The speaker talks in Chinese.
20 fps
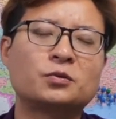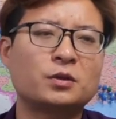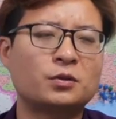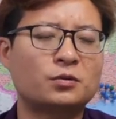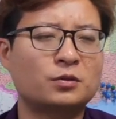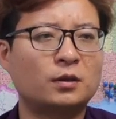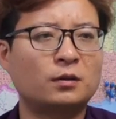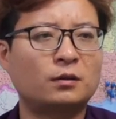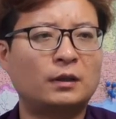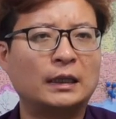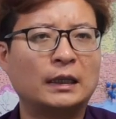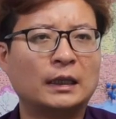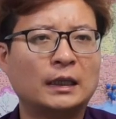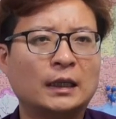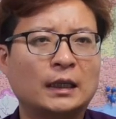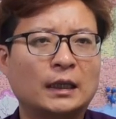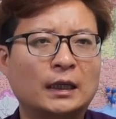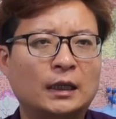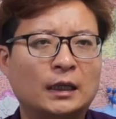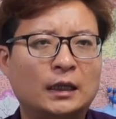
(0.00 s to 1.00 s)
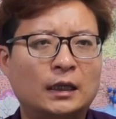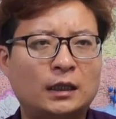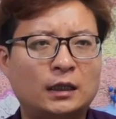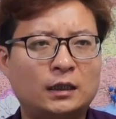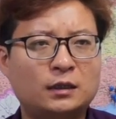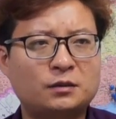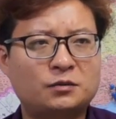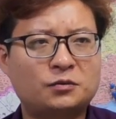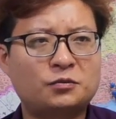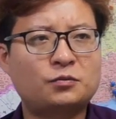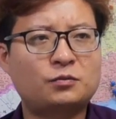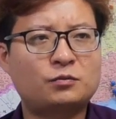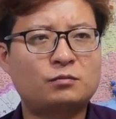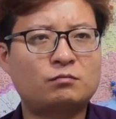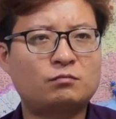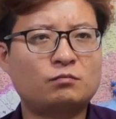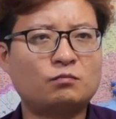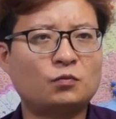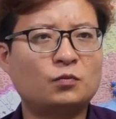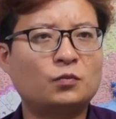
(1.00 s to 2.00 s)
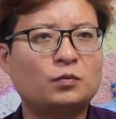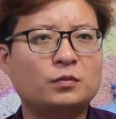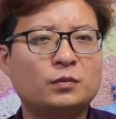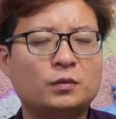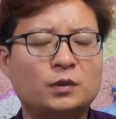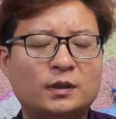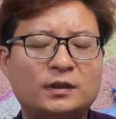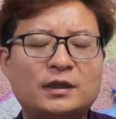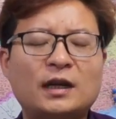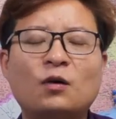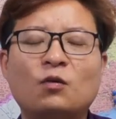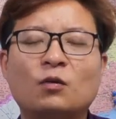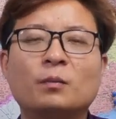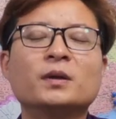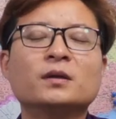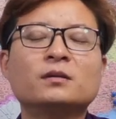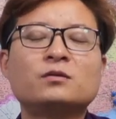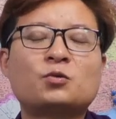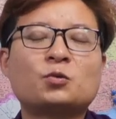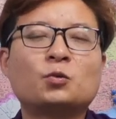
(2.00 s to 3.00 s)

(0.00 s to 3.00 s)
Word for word: 所以说的话，呃。当然，我们